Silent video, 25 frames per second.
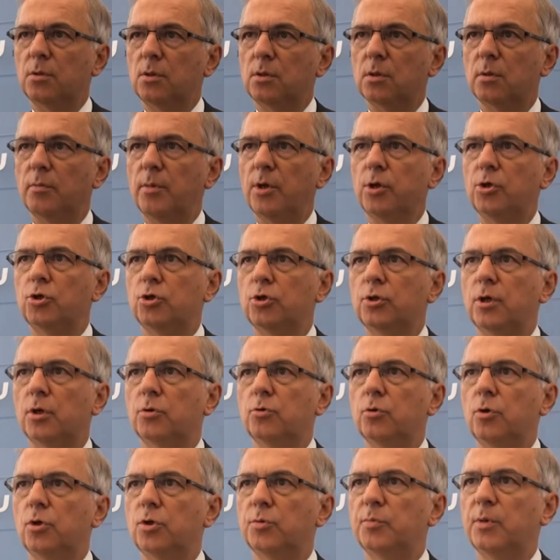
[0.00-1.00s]
diese Menschen
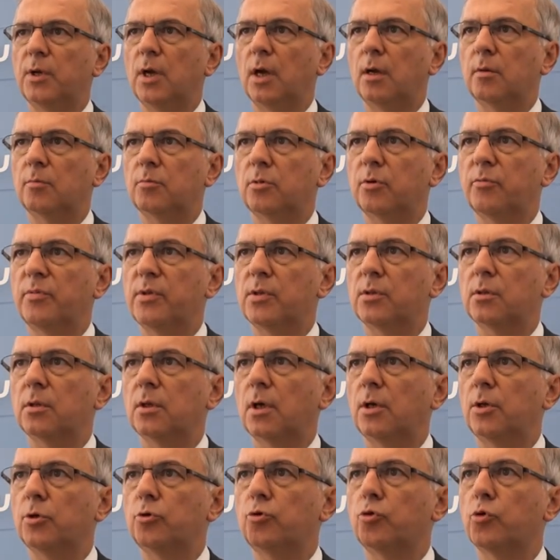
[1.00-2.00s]
natürlich mit einem gewissen
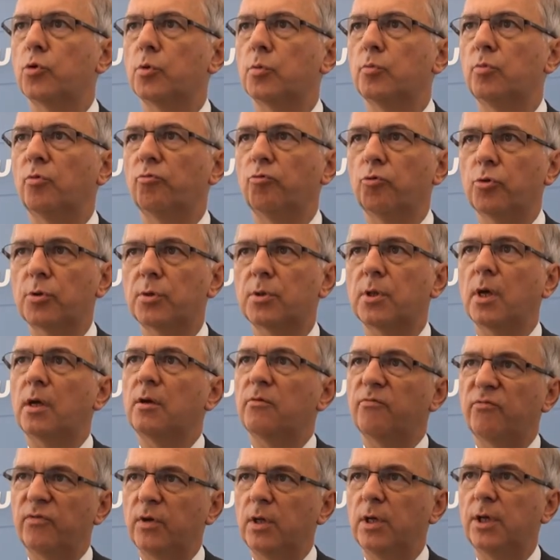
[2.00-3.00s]
religiösen
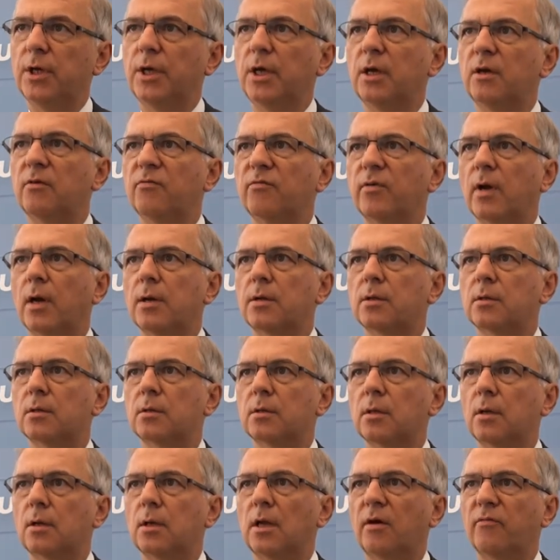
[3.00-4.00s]
Bewusstsein, viele
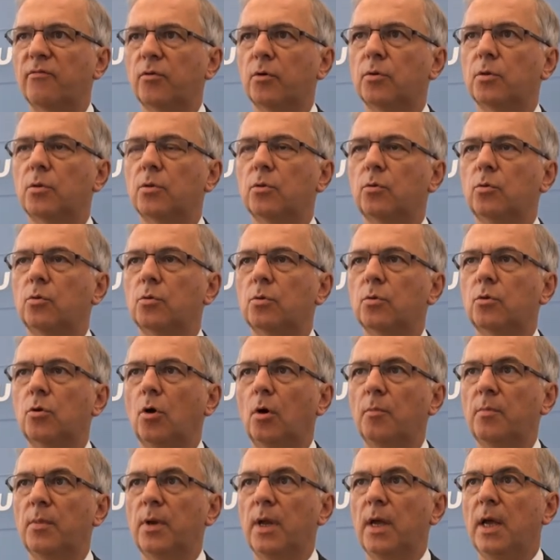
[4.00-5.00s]
jedenfalls äh, davon zu uns
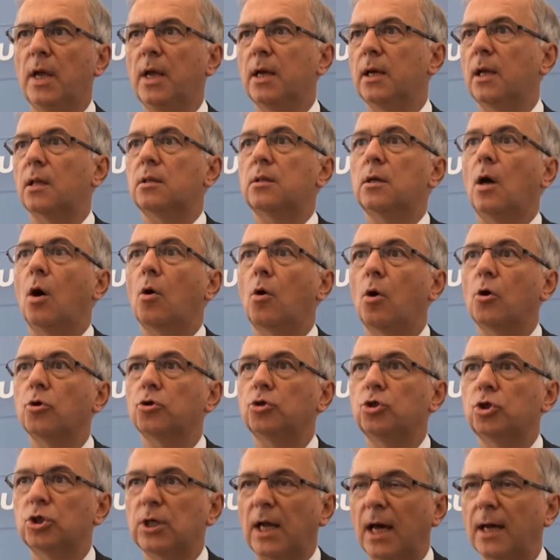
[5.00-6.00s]
kommen, dass sie auch
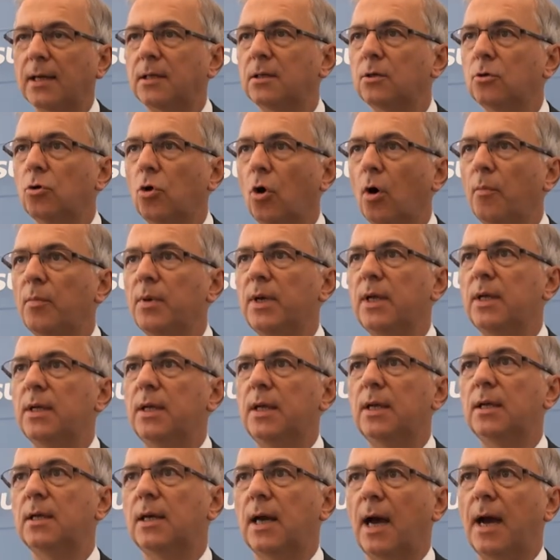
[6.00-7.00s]
aus Staaten kommen, in
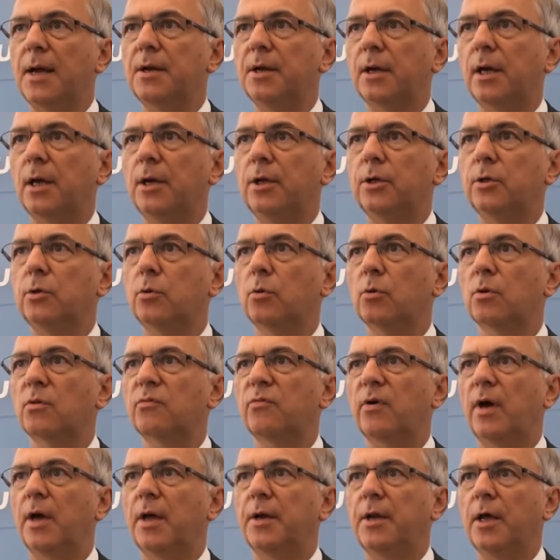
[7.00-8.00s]
denen keine
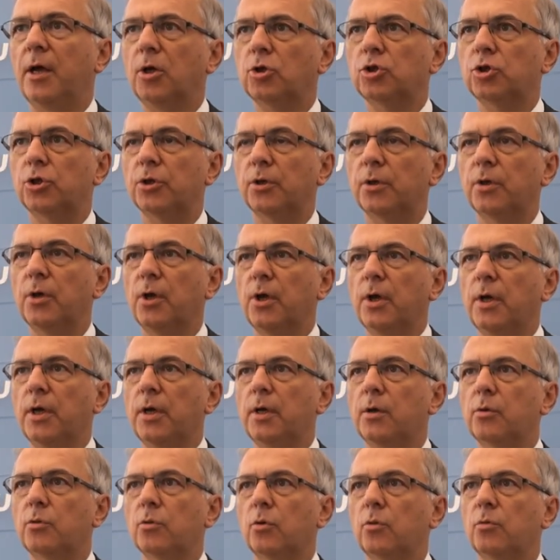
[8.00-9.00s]
Religionsfreiheit herrschte.
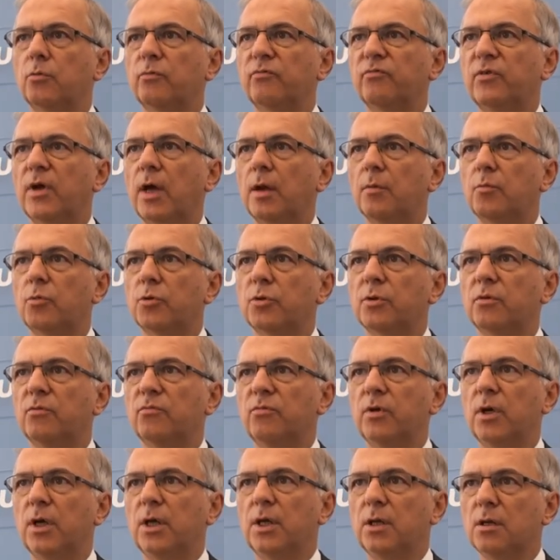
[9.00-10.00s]
Insofern
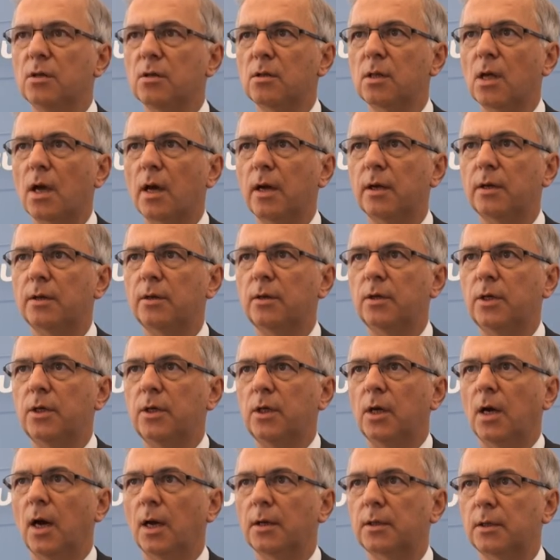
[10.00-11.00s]
müssen wir ihnen sagen,
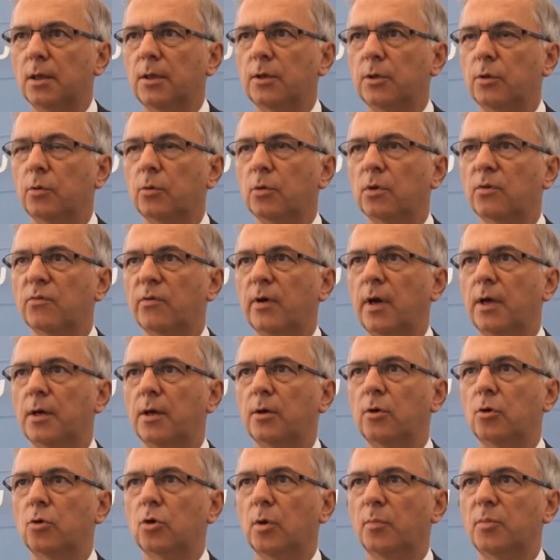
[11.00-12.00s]
hier hat Religionsfreiheit
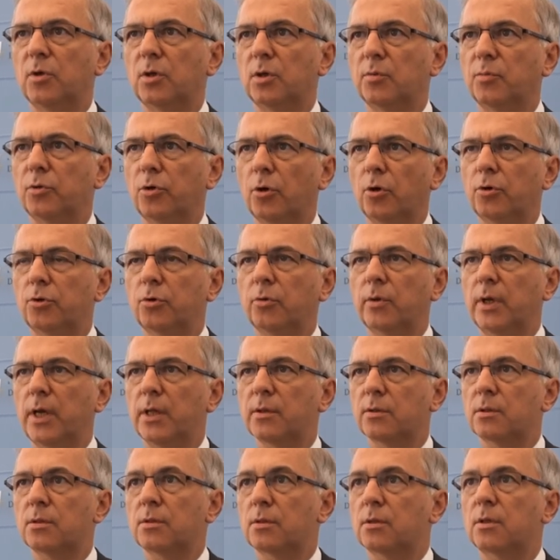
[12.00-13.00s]
eine doppelte Bedeutung.
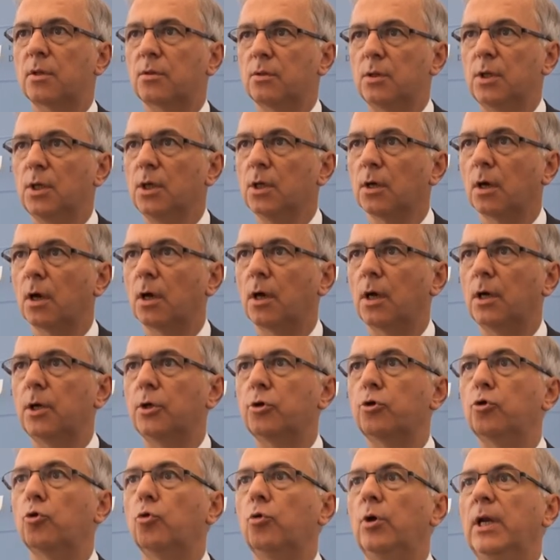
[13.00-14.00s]
Erstens, dass sie ihre
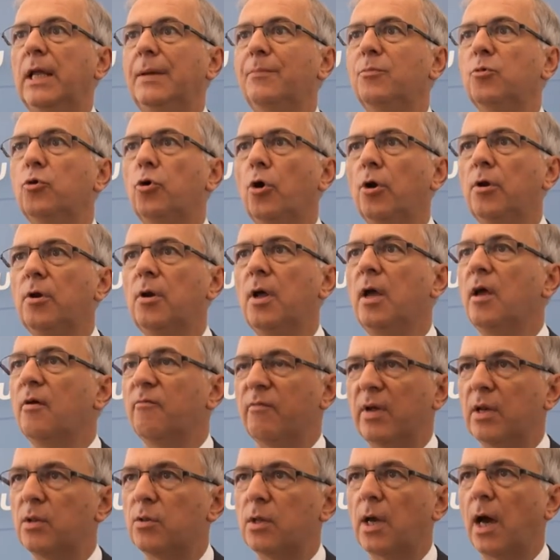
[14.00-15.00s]
Religion leben können,
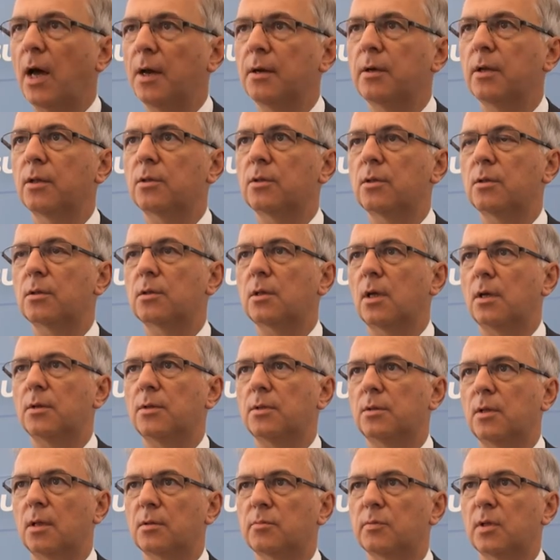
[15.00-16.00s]
wenn sie anders ist
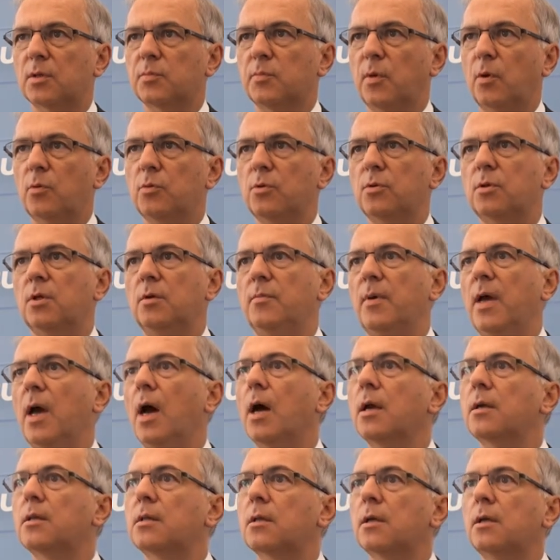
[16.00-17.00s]
als das, was bei uns die
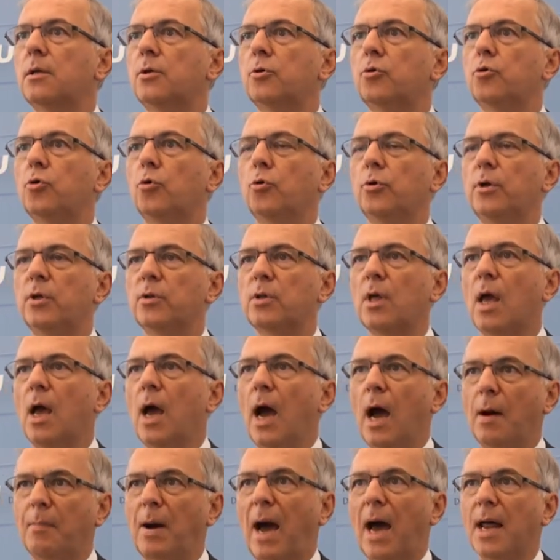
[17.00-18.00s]
Mehrheitsreligion ist,
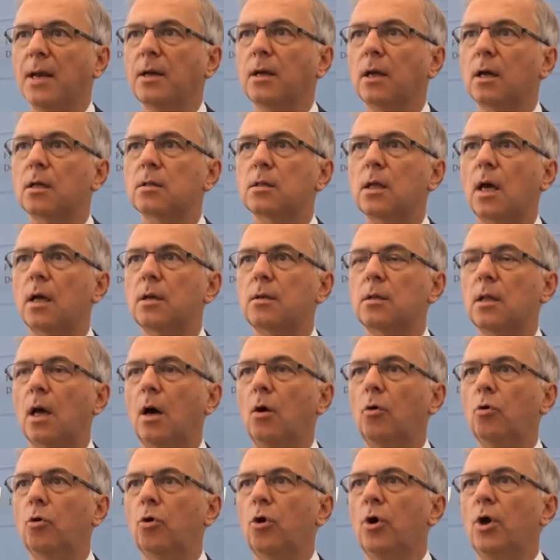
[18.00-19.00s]
aber andererseits
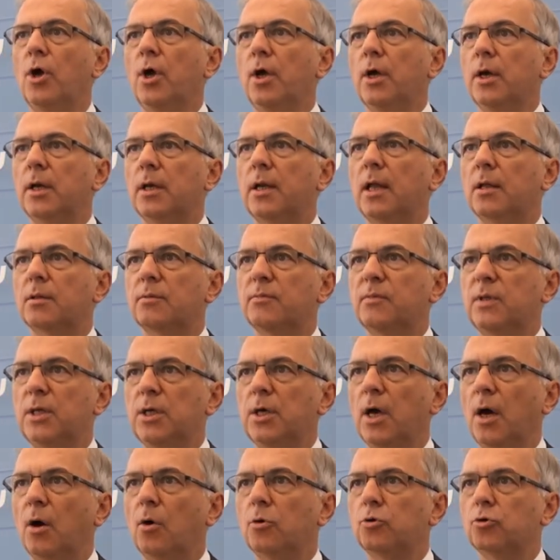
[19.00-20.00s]
auch, dass
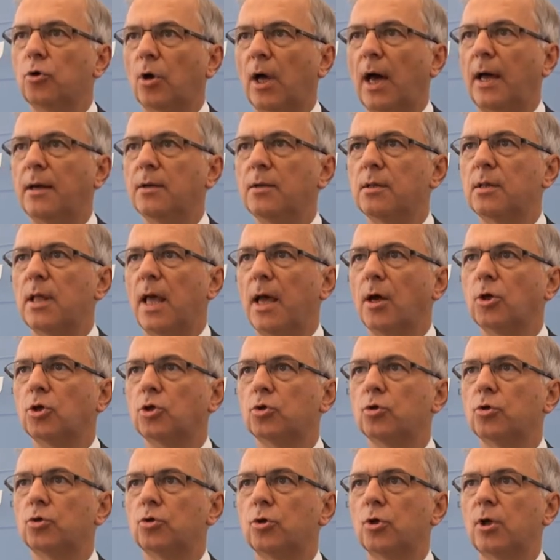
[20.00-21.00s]
hier Toleranz
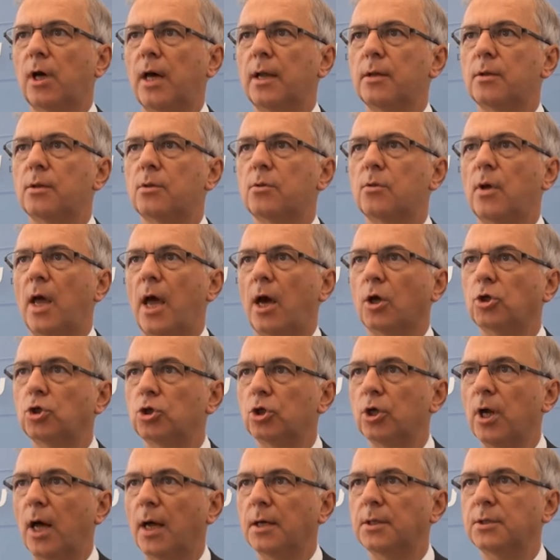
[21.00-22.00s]
herrscht und Toleranz zu
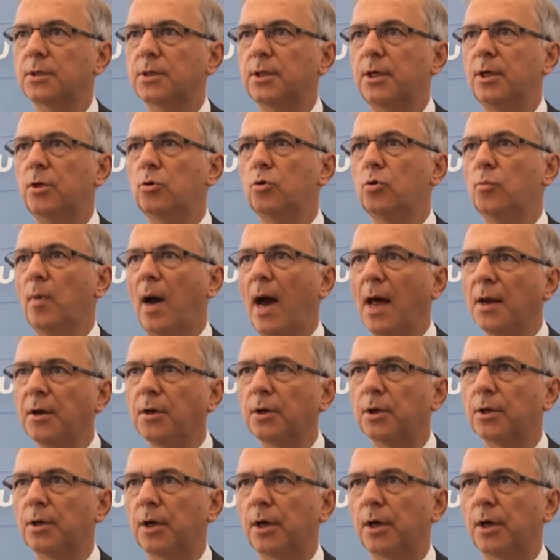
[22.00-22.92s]
herrschen hat gegenüber anderen